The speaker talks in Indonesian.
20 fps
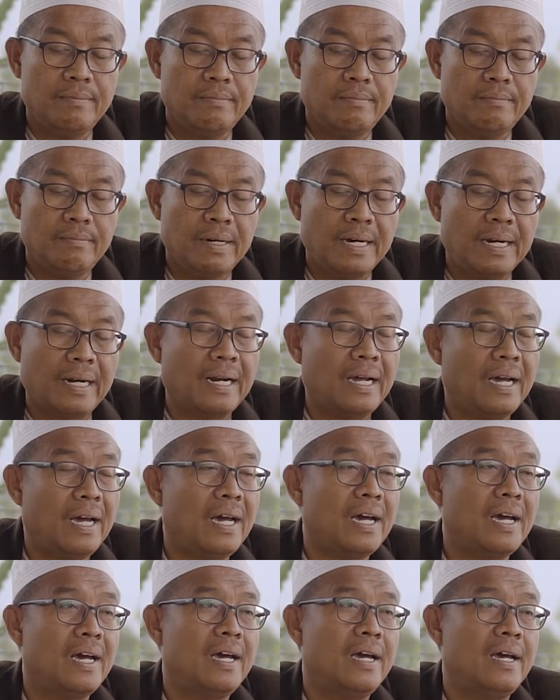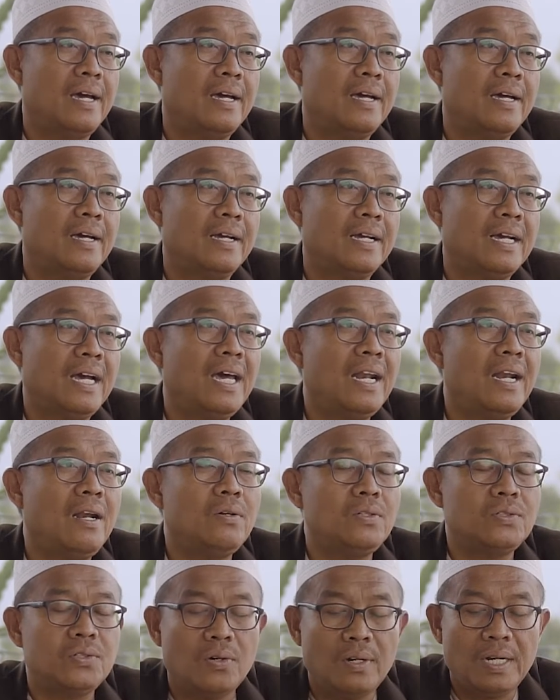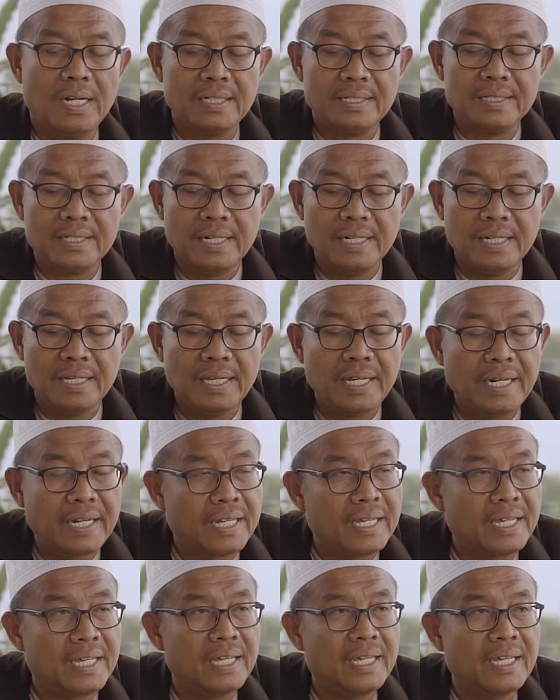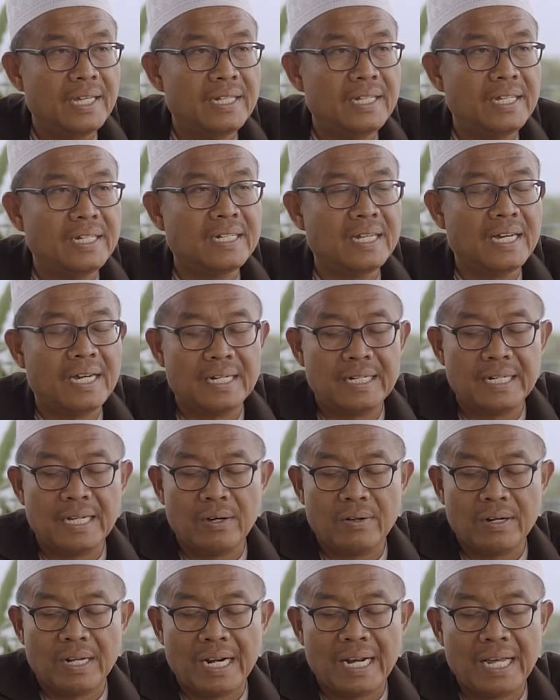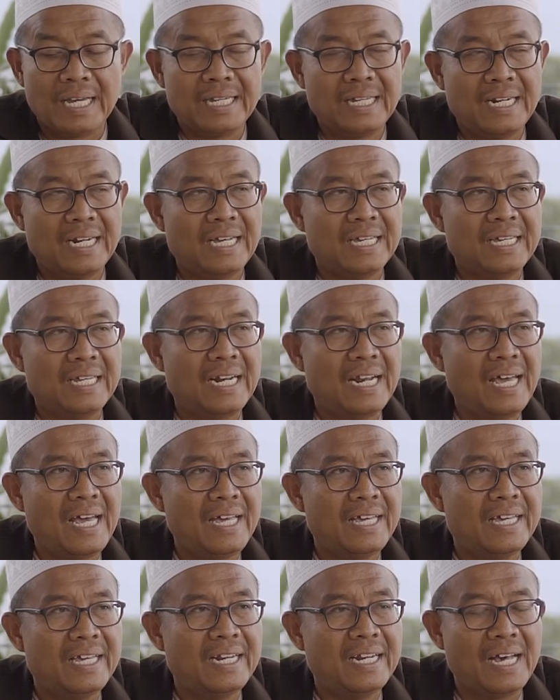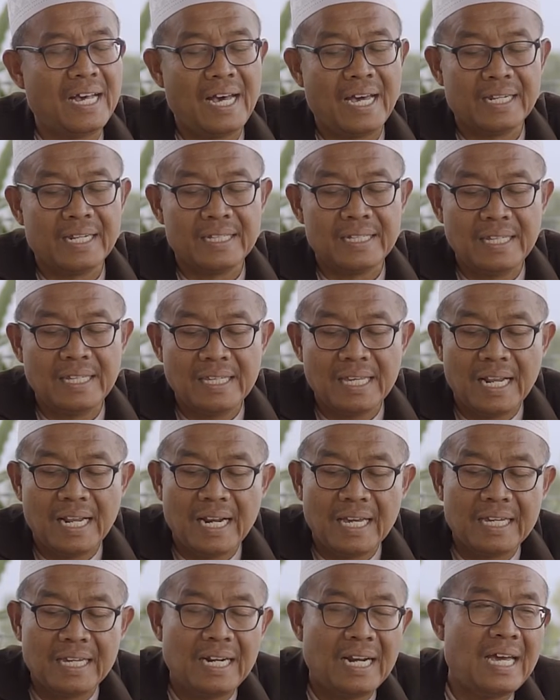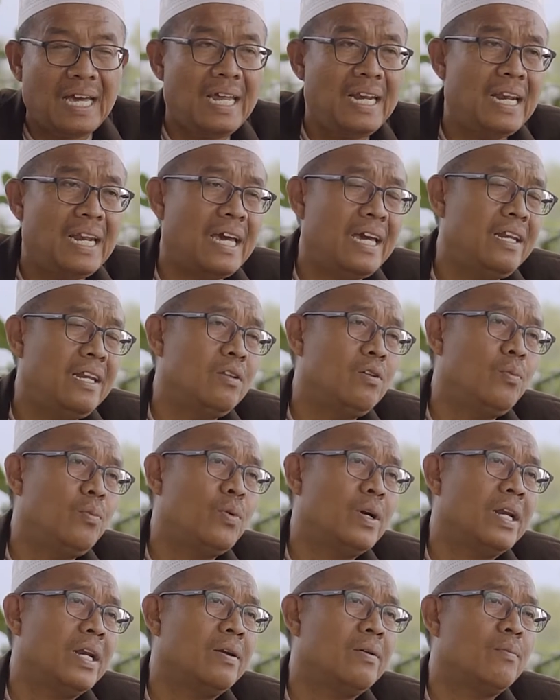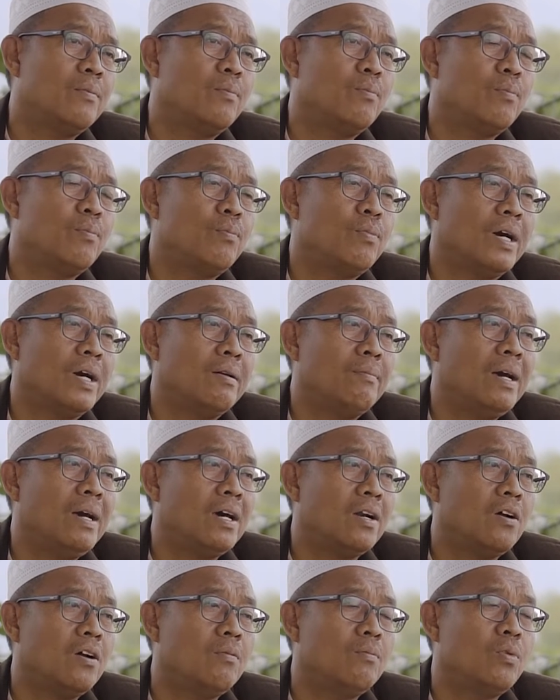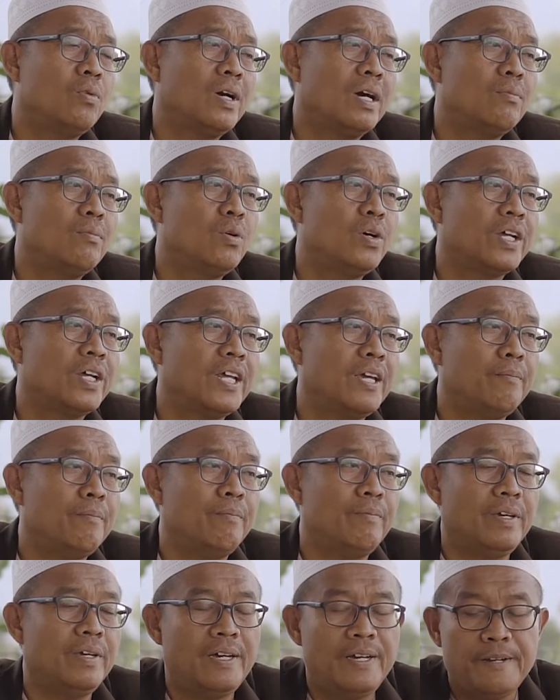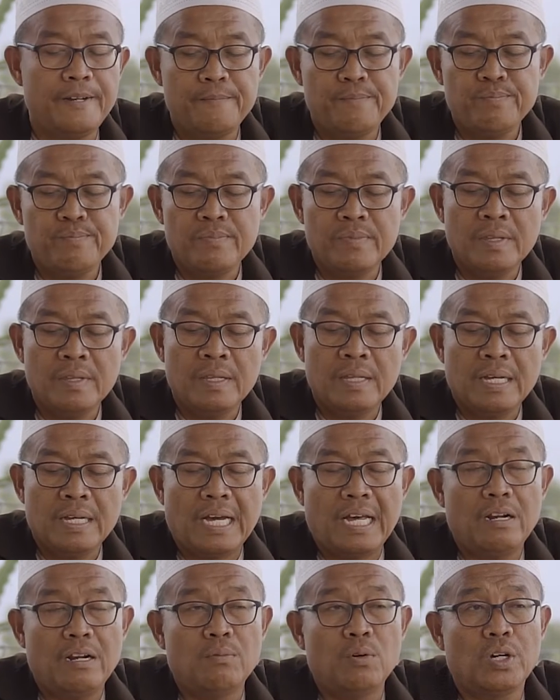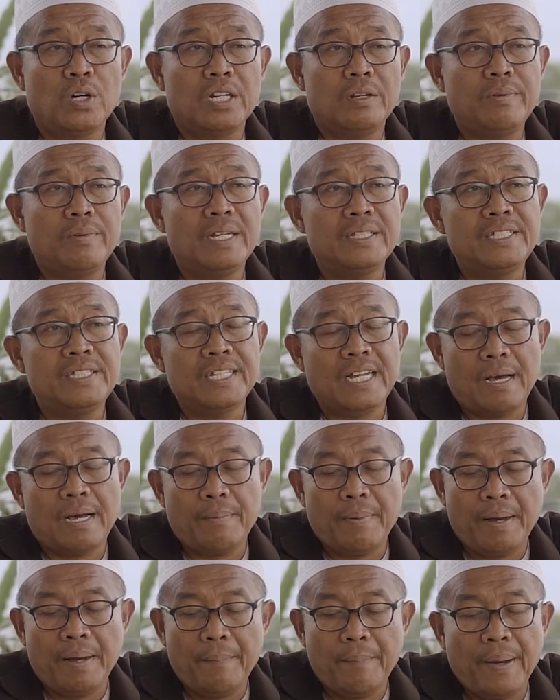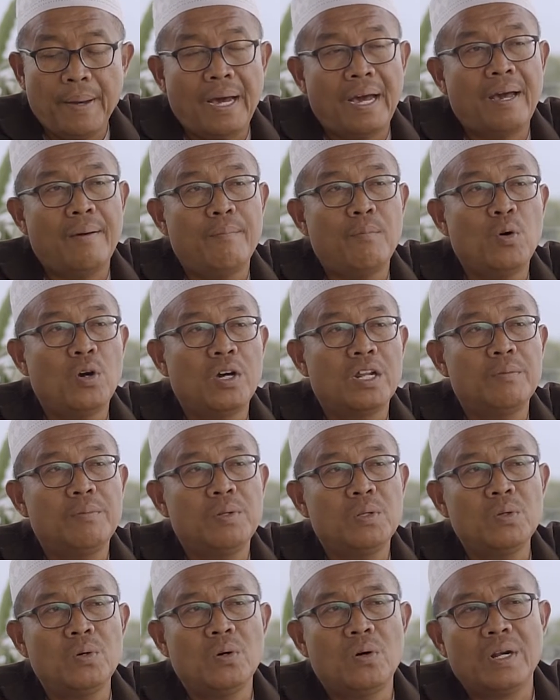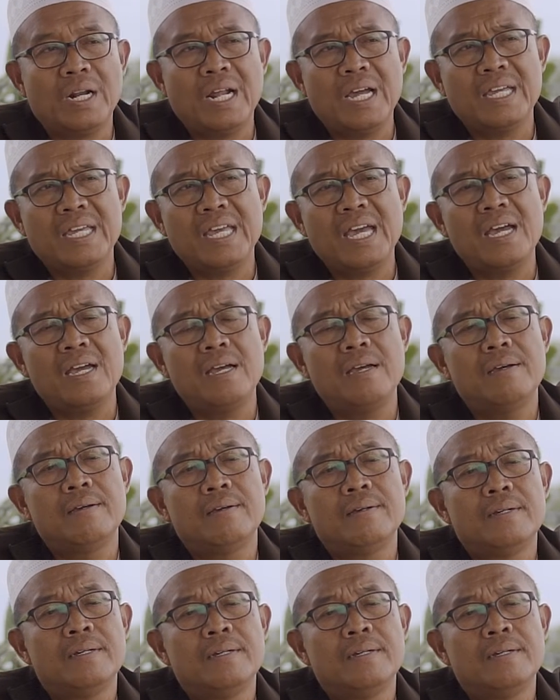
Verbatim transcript: mar'a kalau sholat sendiri tidak ada orang laki-laki lain, artinya laki lain lain itu bukan bukan mahram, bukan muhrim ya. Kalau muhrimnya sih nggak apa-apa. Muhrim itu orang yang